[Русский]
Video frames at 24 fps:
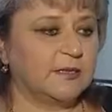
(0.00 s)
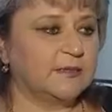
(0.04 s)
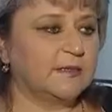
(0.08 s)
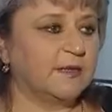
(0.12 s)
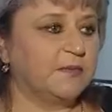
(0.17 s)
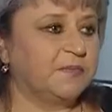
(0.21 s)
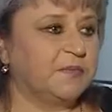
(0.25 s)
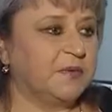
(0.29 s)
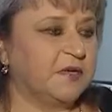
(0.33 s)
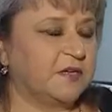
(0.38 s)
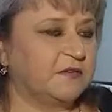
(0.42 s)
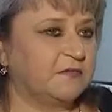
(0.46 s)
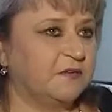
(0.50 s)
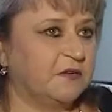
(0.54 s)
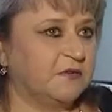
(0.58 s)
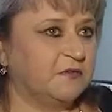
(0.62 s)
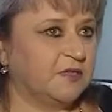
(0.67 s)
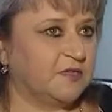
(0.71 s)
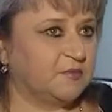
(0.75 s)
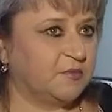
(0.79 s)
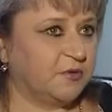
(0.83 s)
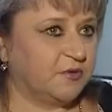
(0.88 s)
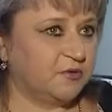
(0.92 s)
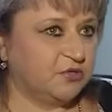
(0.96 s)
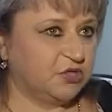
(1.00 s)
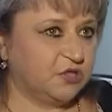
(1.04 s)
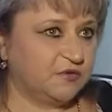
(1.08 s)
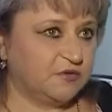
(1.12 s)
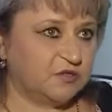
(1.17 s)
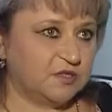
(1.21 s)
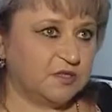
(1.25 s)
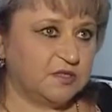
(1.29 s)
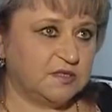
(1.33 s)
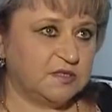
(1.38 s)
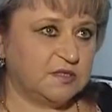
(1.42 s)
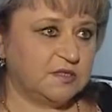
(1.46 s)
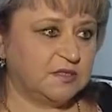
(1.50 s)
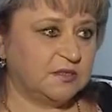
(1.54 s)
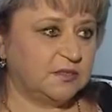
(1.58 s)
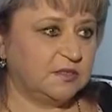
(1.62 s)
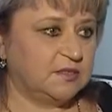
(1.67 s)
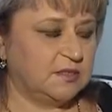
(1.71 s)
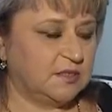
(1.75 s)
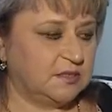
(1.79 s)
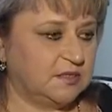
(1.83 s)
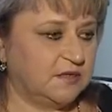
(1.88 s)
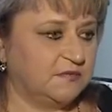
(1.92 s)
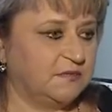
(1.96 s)
Это первые у нас получившиеся
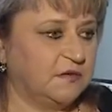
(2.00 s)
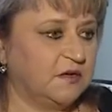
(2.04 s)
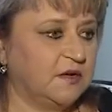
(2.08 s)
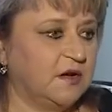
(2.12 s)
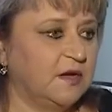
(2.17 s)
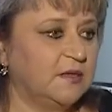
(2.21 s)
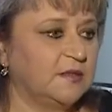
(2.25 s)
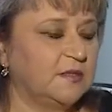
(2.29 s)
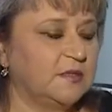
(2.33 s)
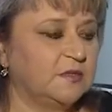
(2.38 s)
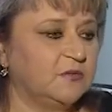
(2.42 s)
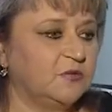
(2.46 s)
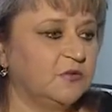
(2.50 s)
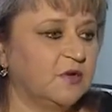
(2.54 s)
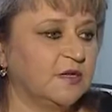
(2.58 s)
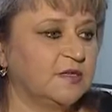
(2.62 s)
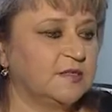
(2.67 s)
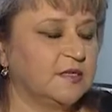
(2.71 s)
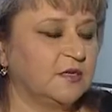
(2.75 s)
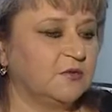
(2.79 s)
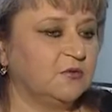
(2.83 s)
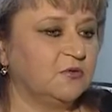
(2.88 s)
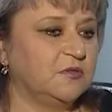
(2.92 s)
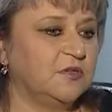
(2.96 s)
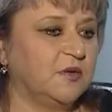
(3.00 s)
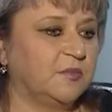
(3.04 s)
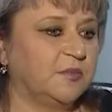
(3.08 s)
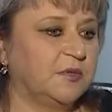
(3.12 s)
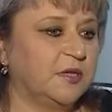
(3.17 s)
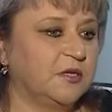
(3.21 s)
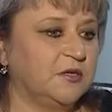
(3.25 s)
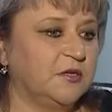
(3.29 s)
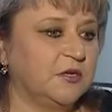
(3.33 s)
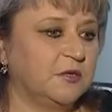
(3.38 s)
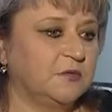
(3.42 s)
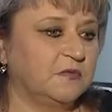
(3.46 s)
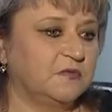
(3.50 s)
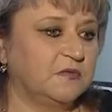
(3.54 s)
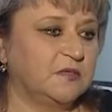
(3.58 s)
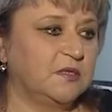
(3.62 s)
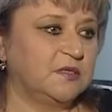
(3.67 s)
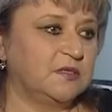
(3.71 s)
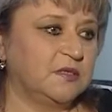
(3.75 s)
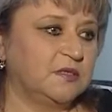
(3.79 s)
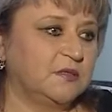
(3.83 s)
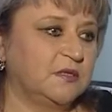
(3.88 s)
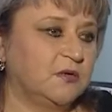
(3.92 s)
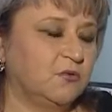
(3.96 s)
сертификаты. До конца года планируем
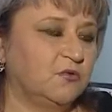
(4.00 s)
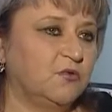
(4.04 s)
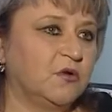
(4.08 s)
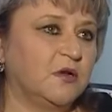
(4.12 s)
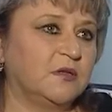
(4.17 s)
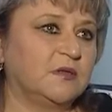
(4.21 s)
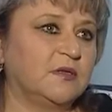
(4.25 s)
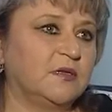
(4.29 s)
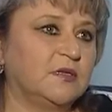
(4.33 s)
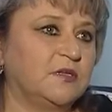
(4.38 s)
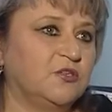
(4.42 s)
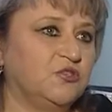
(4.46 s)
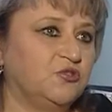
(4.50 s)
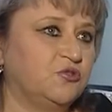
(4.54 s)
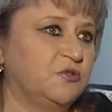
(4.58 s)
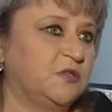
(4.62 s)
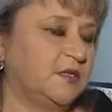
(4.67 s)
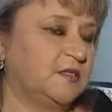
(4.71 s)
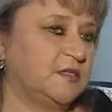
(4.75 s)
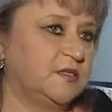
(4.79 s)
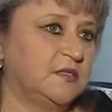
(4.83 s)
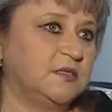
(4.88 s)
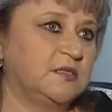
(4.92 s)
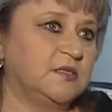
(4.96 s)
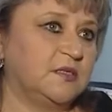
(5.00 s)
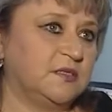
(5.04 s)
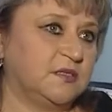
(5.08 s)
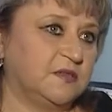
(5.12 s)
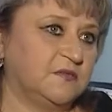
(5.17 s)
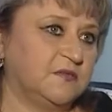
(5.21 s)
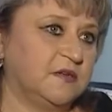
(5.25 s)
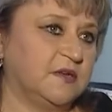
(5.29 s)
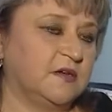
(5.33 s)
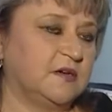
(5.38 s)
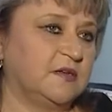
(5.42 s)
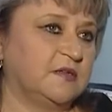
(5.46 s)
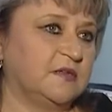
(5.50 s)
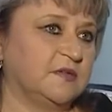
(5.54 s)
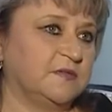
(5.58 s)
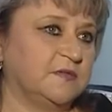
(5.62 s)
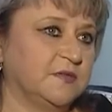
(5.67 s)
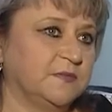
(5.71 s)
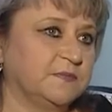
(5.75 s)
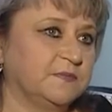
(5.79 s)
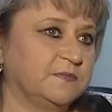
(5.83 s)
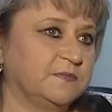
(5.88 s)
выдать где-то около еще 30 сертификатов.